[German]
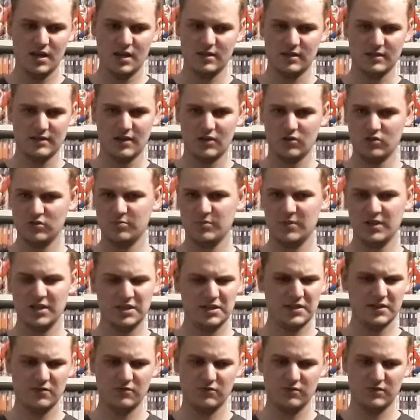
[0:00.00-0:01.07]
eines
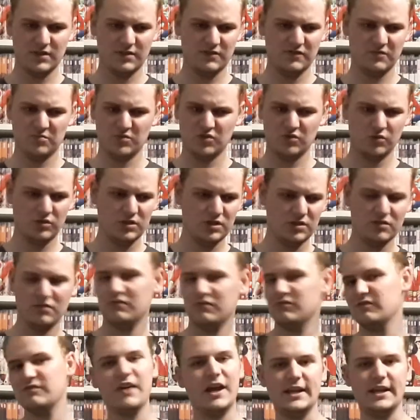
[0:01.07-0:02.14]
Hausmädchen und die betrügt ihn und
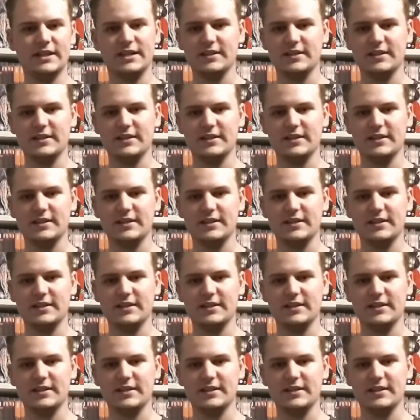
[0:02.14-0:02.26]
fertig.